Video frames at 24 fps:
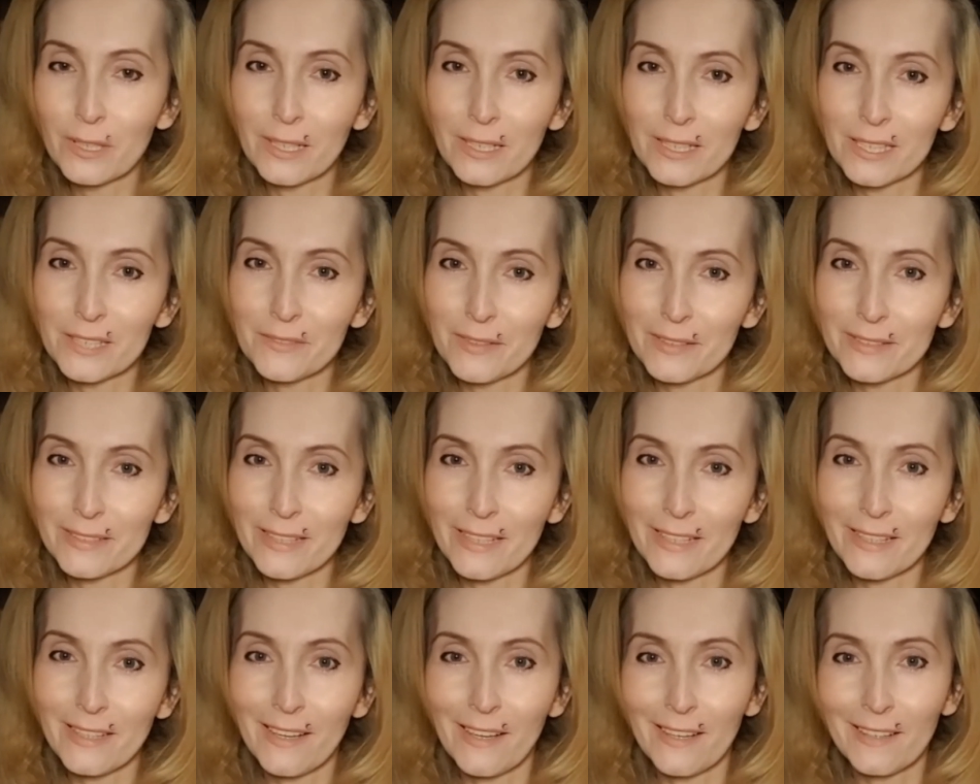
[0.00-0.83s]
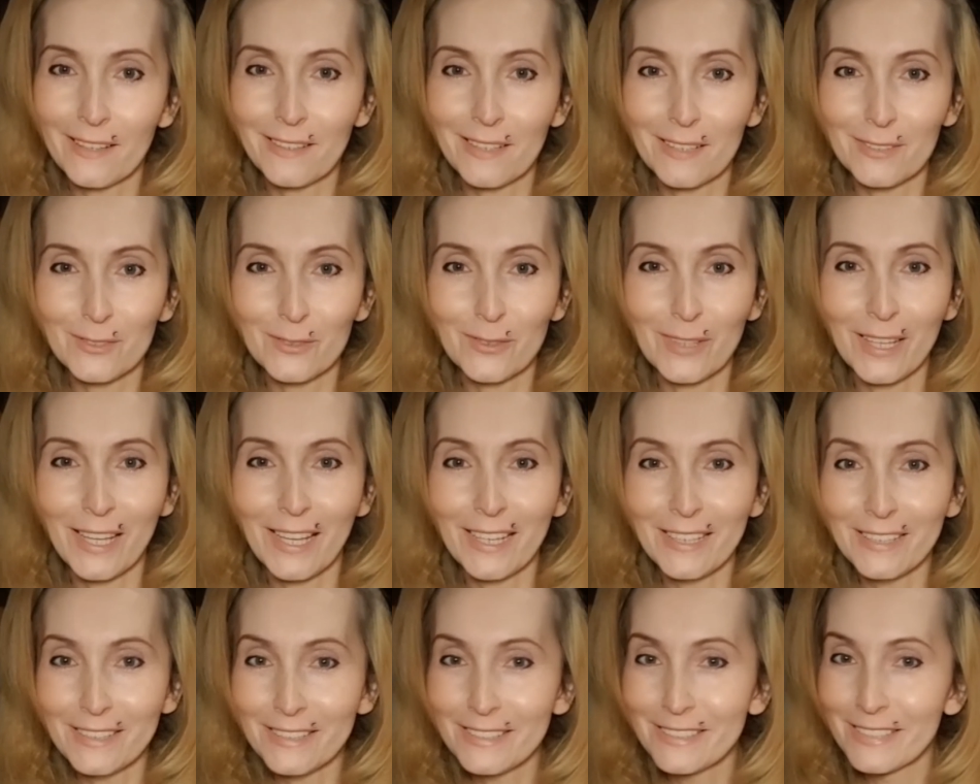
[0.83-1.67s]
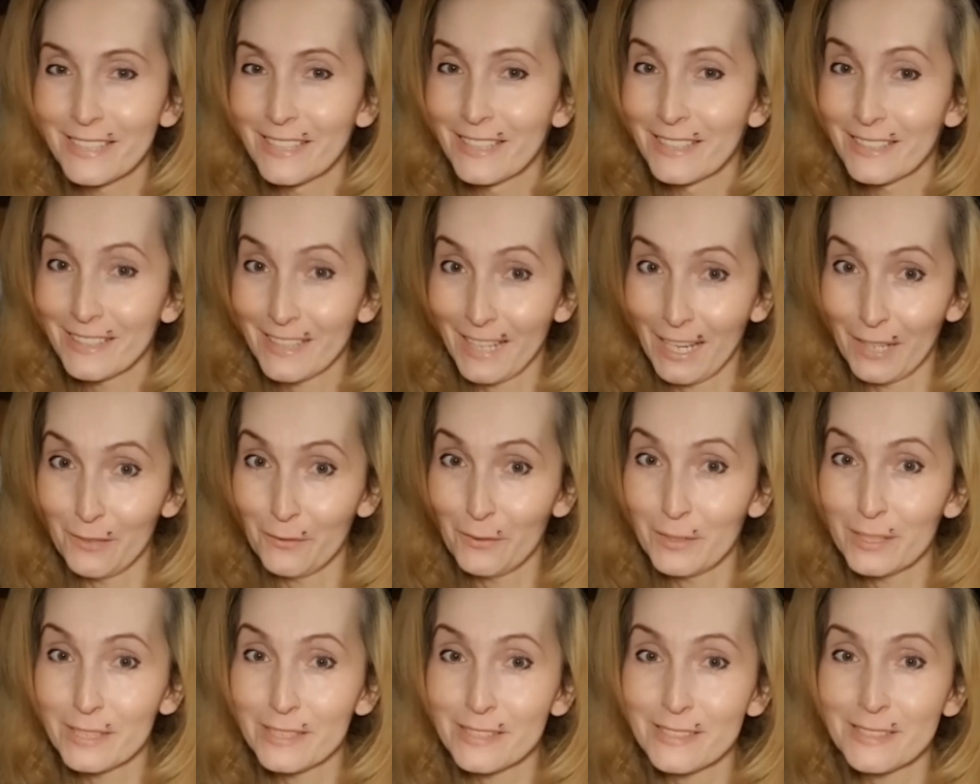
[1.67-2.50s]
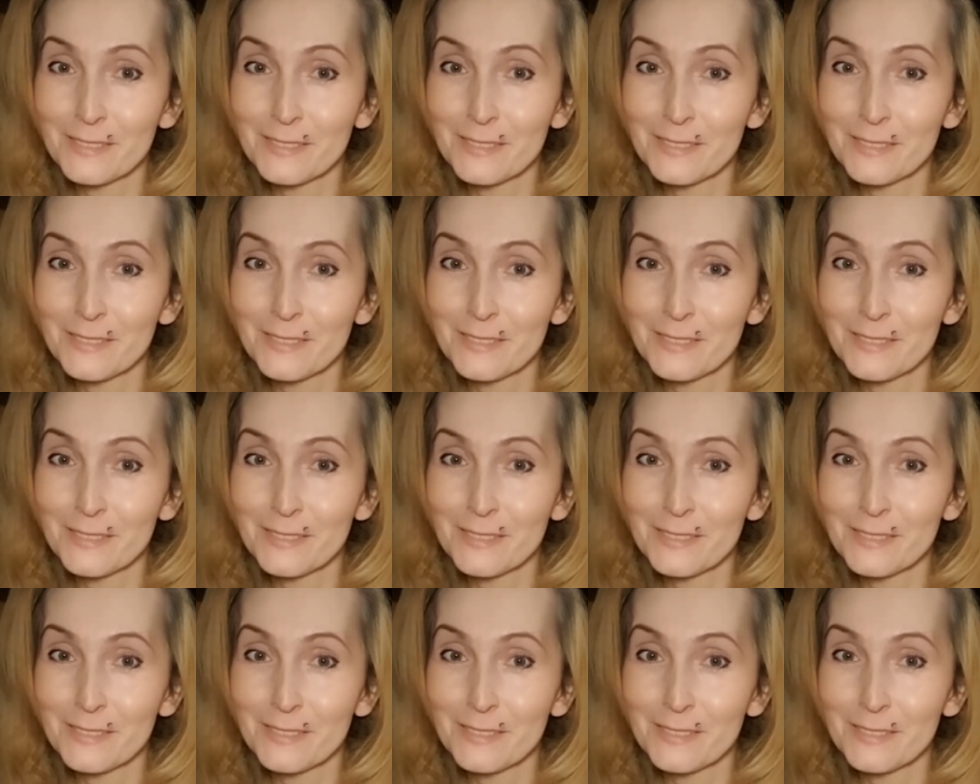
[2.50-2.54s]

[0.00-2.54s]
Ich war sehr krank, also ehrlich, kein Witz.